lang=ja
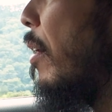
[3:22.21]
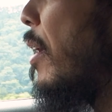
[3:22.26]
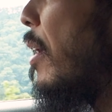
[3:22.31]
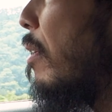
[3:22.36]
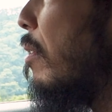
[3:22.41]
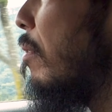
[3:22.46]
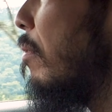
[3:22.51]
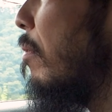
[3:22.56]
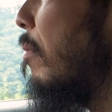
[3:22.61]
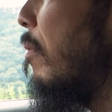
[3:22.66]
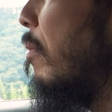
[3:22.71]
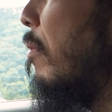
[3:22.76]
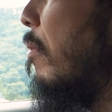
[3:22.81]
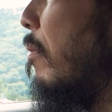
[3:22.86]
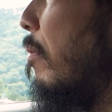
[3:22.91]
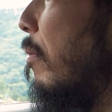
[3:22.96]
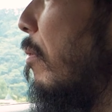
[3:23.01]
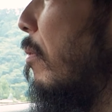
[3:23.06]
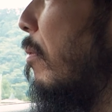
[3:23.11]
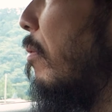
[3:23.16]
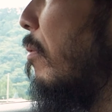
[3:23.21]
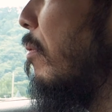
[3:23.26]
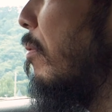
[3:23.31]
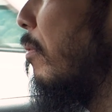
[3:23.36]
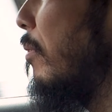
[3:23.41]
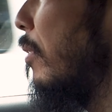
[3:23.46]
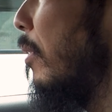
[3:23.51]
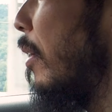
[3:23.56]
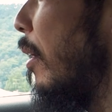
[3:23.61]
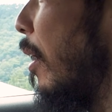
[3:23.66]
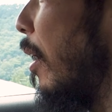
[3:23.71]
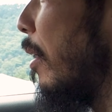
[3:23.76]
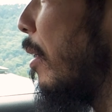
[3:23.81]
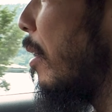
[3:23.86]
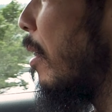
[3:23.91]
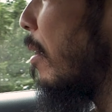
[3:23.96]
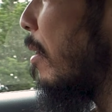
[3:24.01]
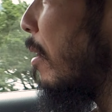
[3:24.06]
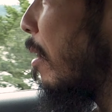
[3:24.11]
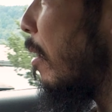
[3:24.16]
れあれ
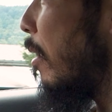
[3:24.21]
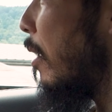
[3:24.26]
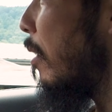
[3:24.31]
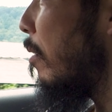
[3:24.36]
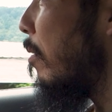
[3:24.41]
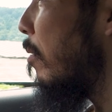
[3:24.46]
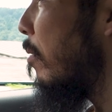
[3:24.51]
あれあれ、